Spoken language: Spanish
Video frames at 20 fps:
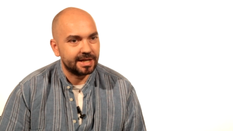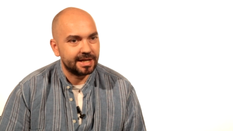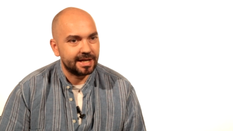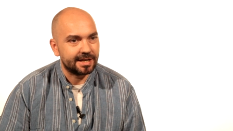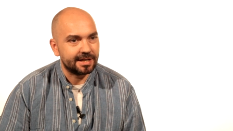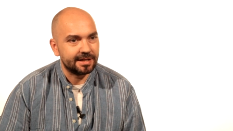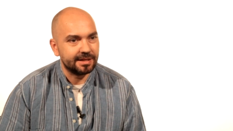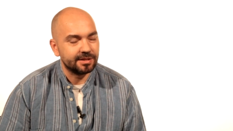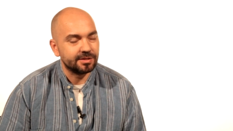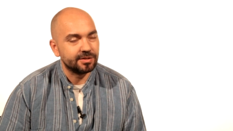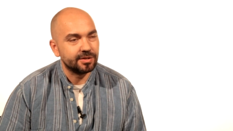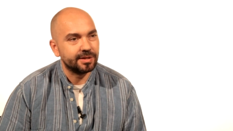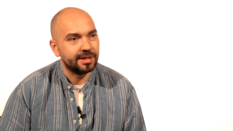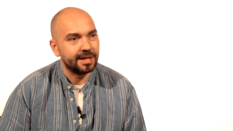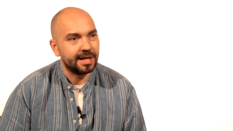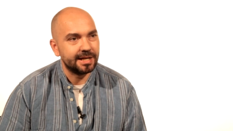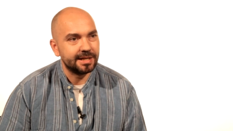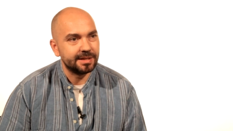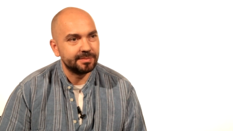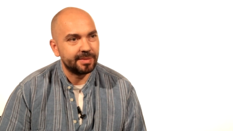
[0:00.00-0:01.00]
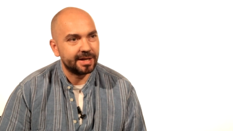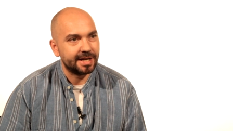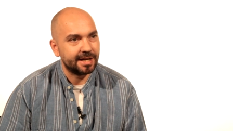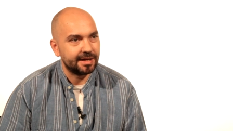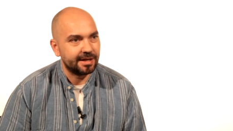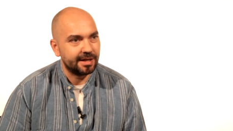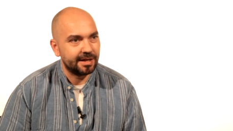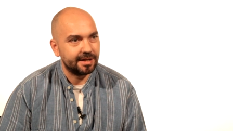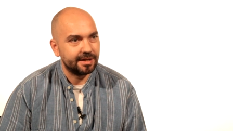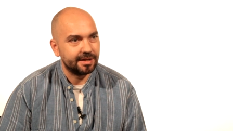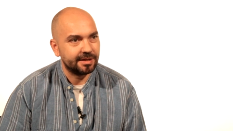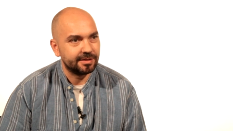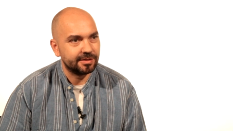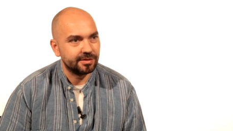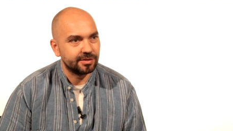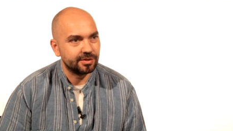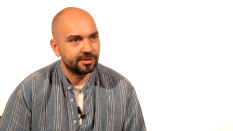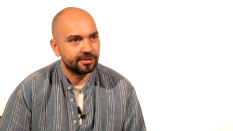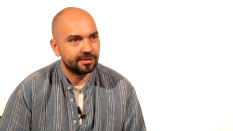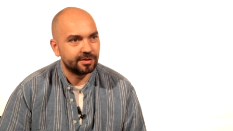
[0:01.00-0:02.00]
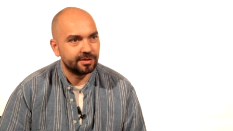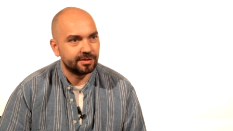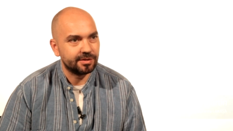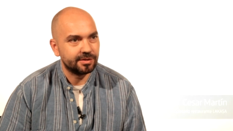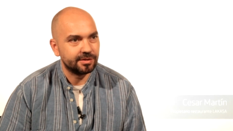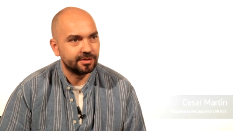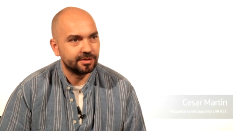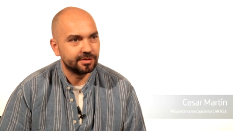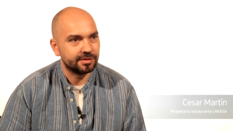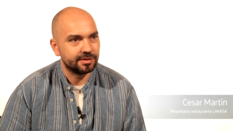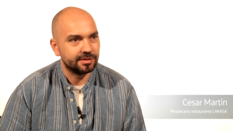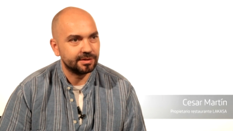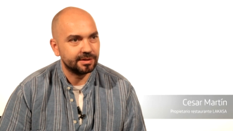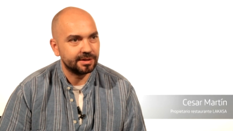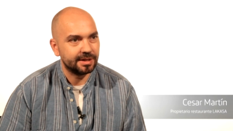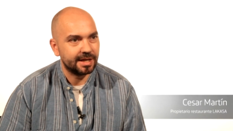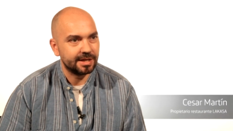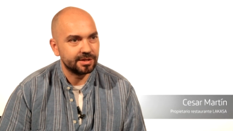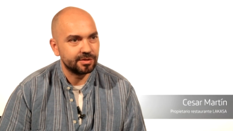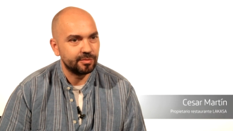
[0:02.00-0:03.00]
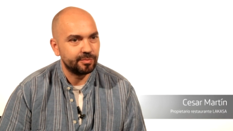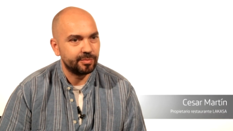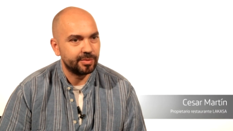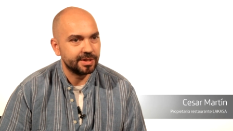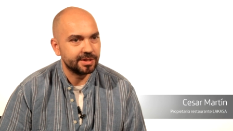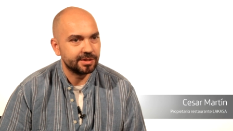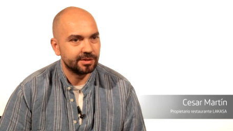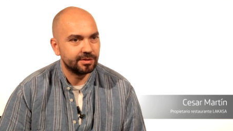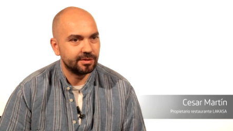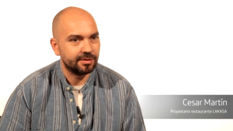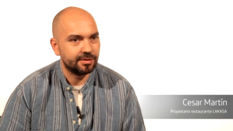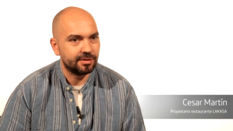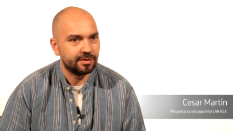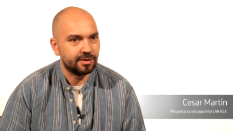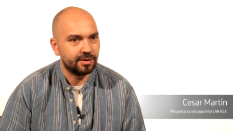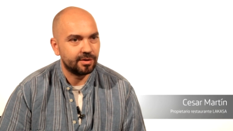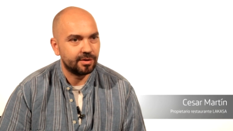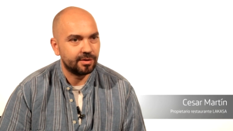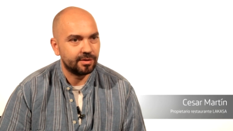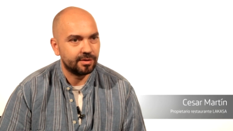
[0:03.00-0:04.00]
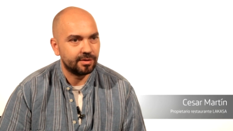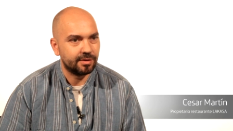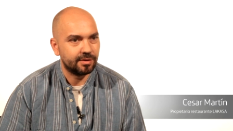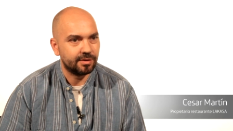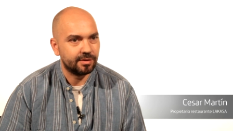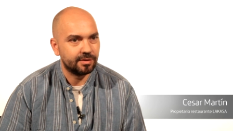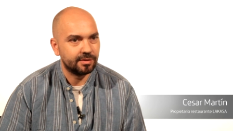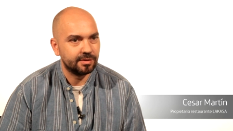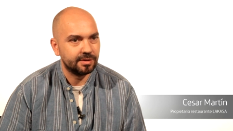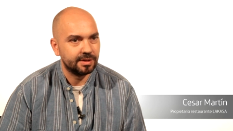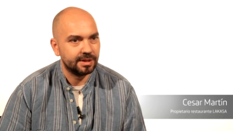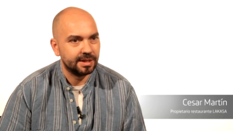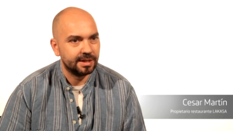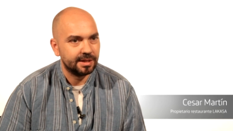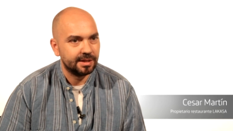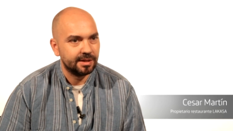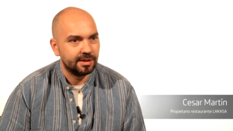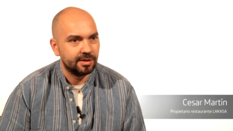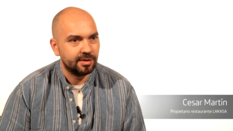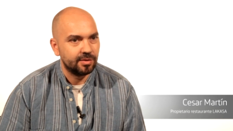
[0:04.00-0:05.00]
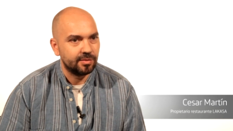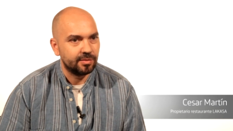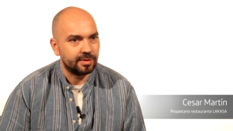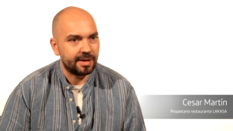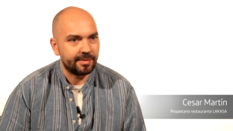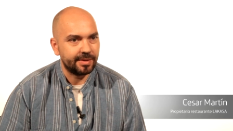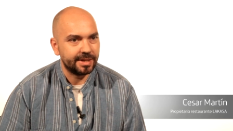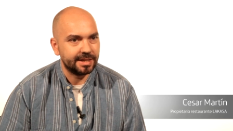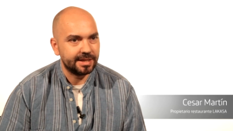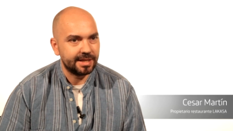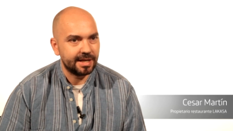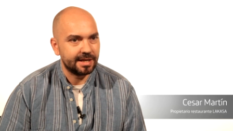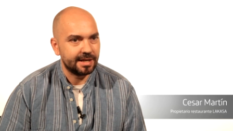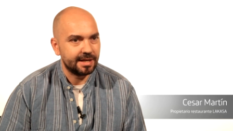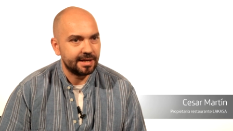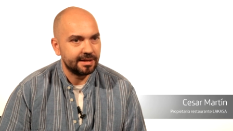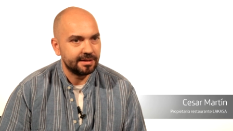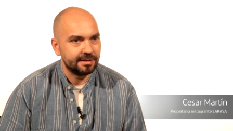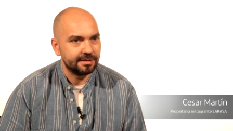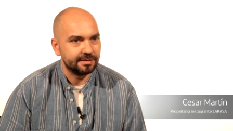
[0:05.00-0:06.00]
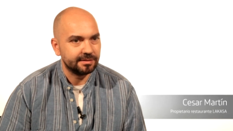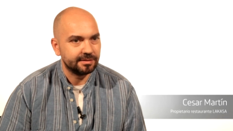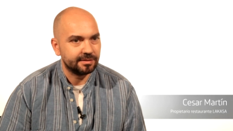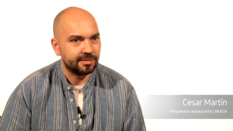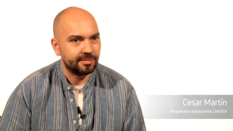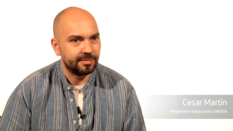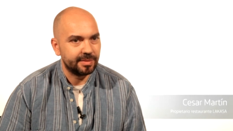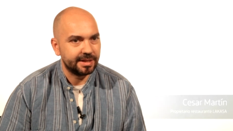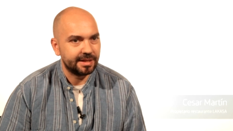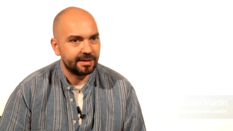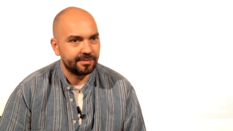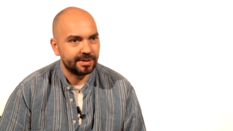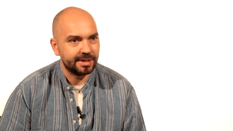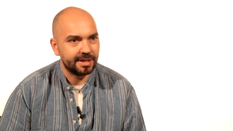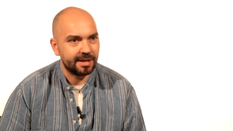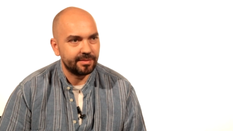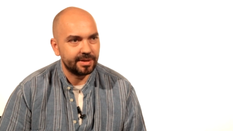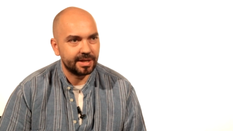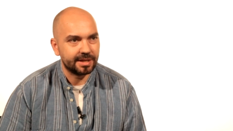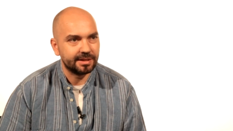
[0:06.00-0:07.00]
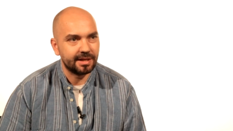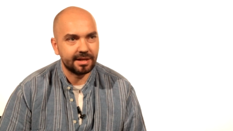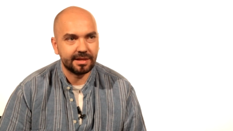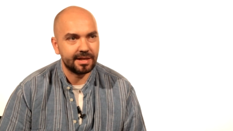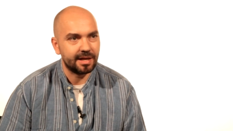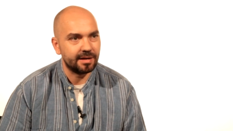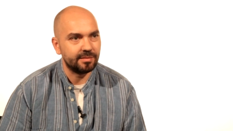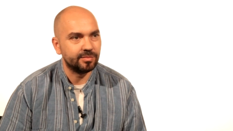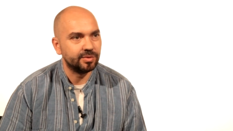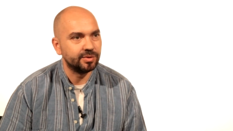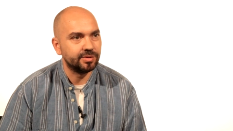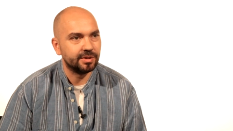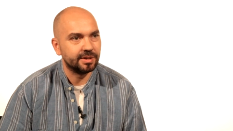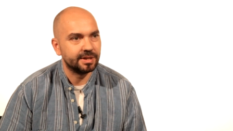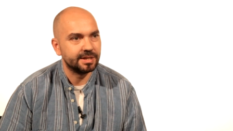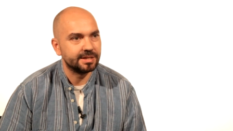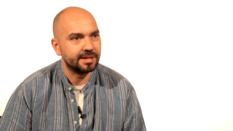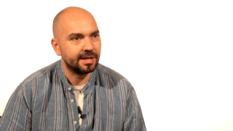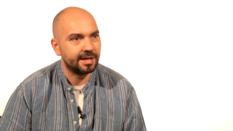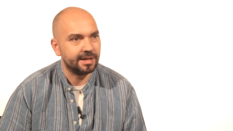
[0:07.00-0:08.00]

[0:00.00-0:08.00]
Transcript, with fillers: Las redes sociales para nosotros ha supuesto una ventana completamente abierta hacia el mundo que está